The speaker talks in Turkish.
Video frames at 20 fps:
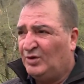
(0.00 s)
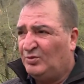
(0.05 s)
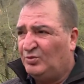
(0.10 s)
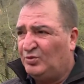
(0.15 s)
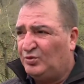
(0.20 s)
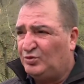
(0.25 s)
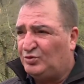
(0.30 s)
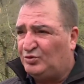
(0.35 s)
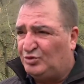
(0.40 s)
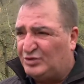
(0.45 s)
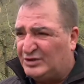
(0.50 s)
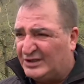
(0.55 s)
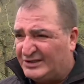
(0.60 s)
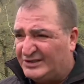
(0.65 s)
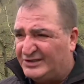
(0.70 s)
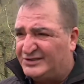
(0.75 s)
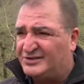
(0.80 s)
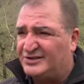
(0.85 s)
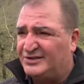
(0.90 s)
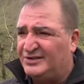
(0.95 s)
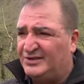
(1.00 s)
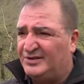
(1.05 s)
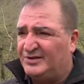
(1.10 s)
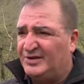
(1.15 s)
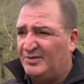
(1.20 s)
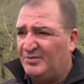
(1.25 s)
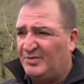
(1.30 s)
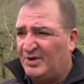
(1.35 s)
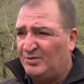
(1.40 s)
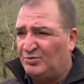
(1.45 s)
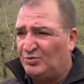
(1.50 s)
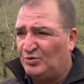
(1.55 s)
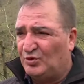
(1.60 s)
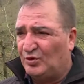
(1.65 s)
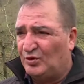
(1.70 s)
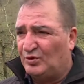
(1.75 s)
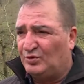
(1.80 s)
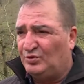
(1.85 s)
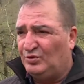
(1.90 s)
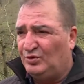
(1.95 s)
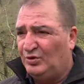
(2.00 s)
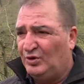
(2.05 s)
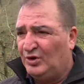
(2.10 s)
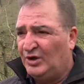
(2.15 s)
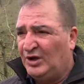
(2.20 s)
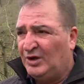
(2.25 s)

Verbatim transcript: bu tüketicinin de memnun olduğu